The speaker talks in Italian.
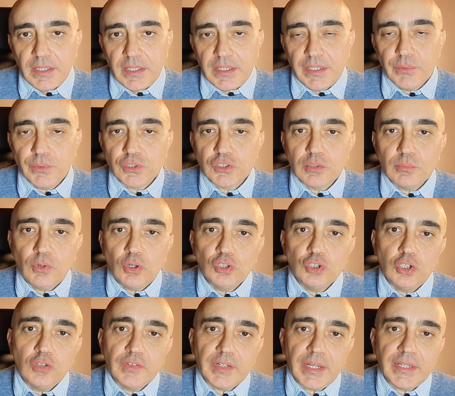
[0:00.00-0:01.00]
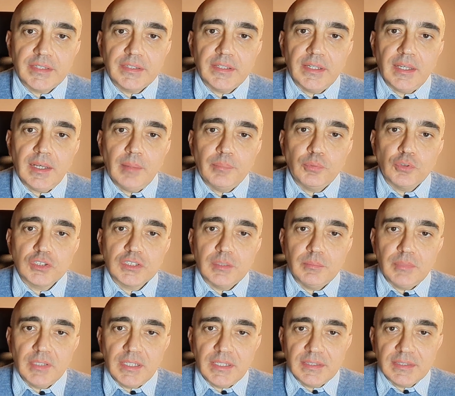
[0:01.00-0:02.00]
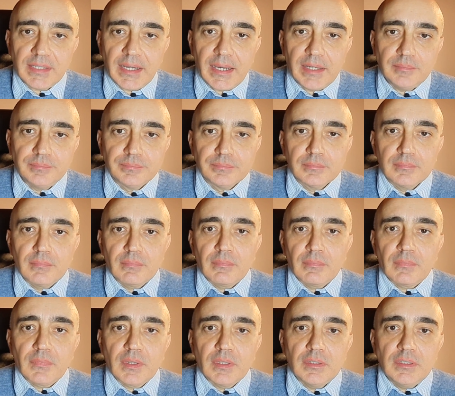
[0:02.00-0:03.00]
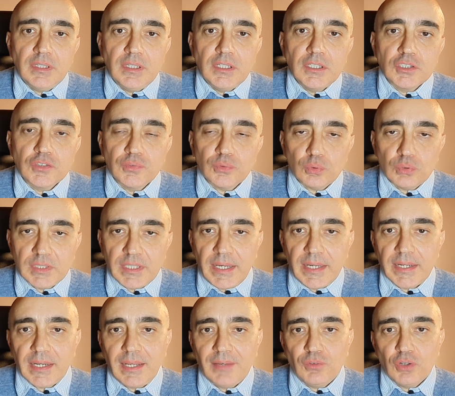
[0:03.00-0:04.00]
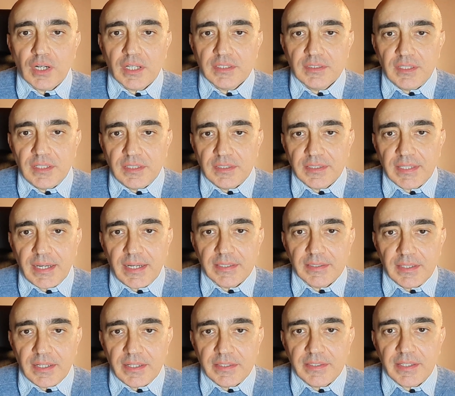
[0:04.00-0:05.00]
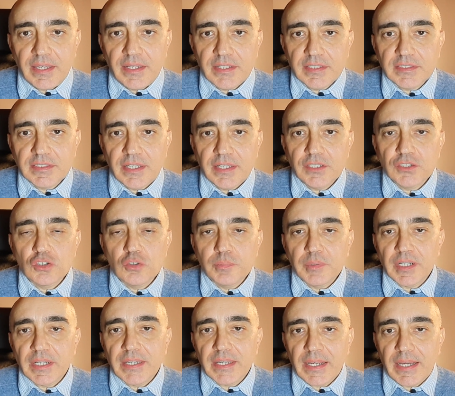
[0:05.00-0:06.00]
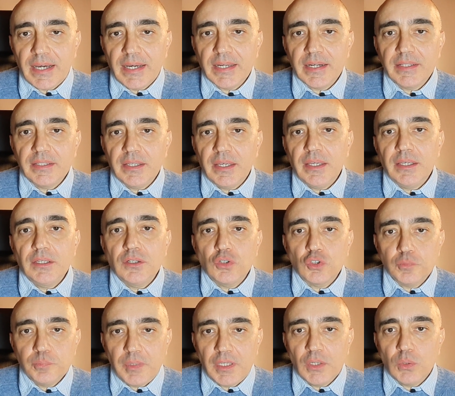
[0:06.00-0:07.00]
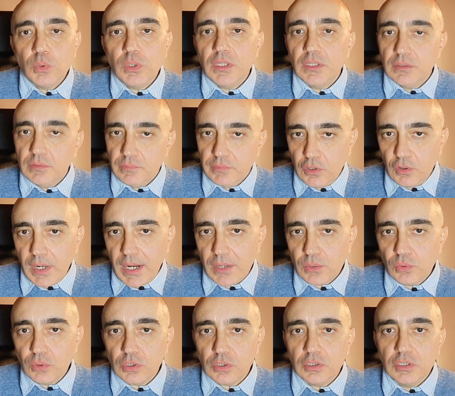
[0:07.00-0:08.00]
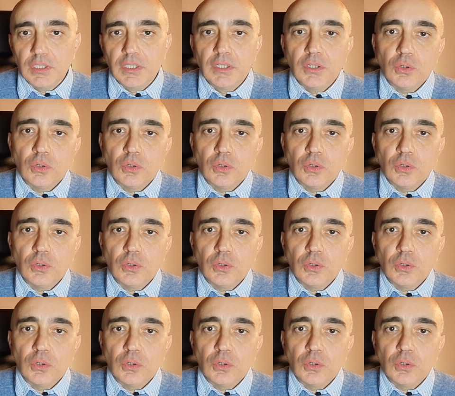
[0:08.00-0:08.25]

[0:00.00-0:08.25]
In questo modo avrete la possibilità di sfruttare la volatilità dell'ETN stesso per creare dei cospicui, ve lo auguro,